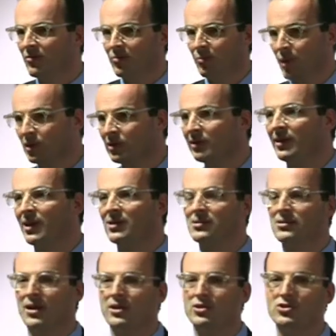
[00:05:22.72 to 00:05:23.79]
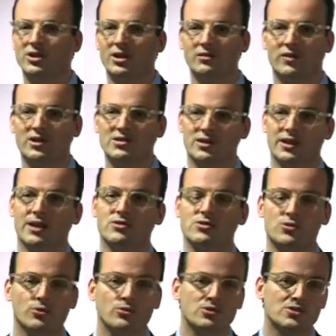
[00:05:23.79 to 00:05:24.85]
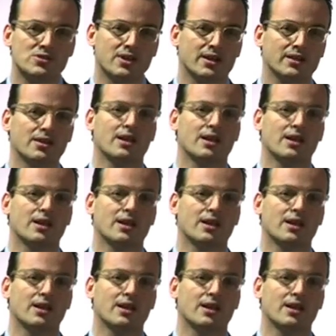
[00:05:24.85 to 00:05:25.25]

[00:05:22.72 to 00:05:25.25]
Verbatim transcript: Bottlenecks darstellt, was Reaktionszeiten,